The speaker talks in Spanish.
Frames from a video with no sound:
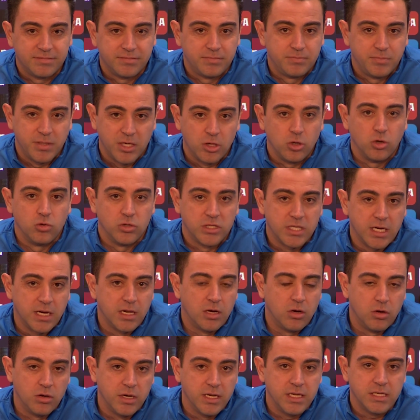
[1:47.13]
Pero Luis
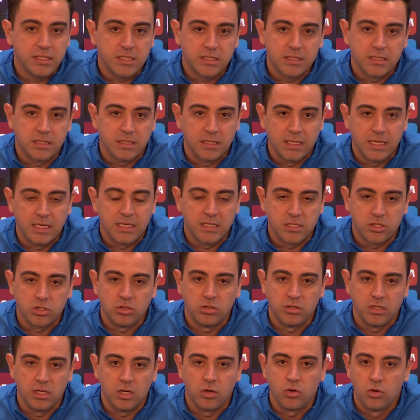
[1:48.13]
Aragonés, la
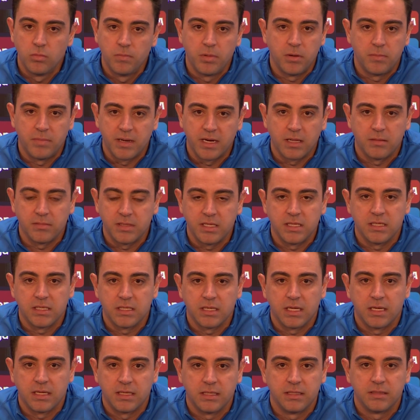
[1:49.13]
gestión de grupo para mí
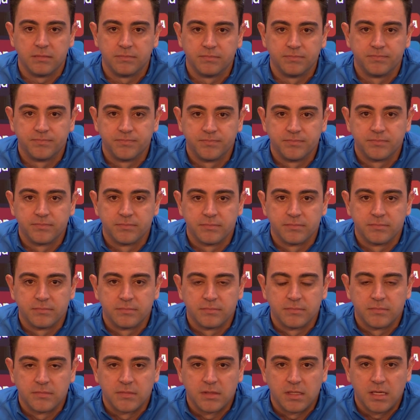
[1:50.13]
era,
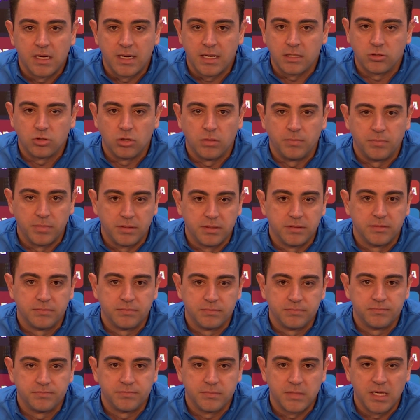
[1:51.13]
era top,
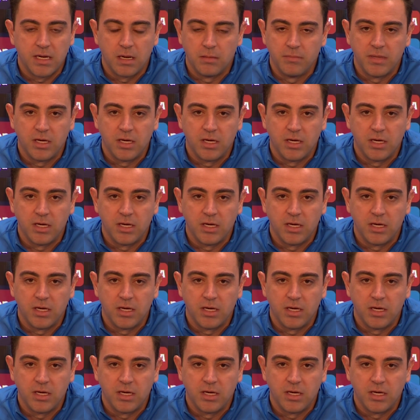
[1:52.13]
era el